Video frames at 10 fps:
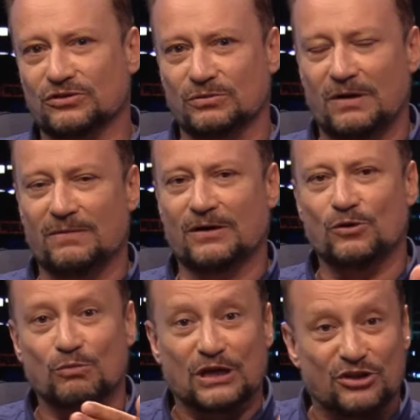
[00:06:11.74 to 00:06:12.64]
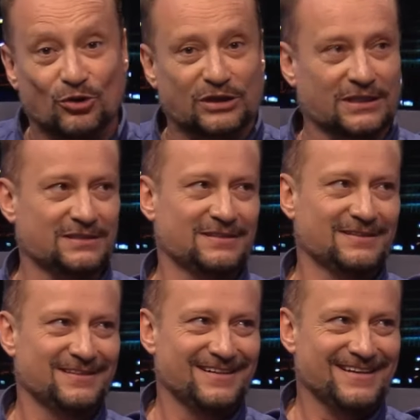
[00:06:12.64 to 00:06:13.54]
tomaba como idiotas.
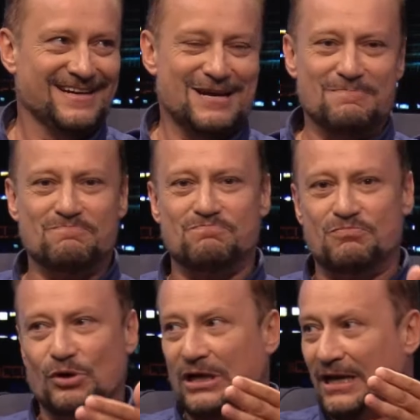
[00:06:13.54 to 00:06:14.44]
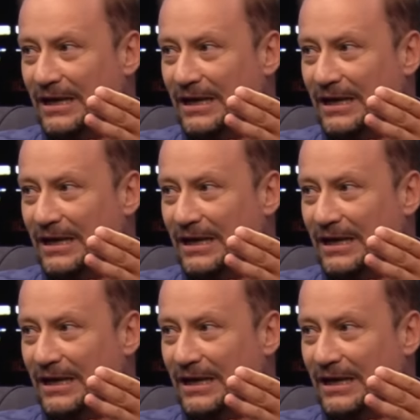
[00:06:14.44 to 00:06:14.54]
Exactamente. Porque a la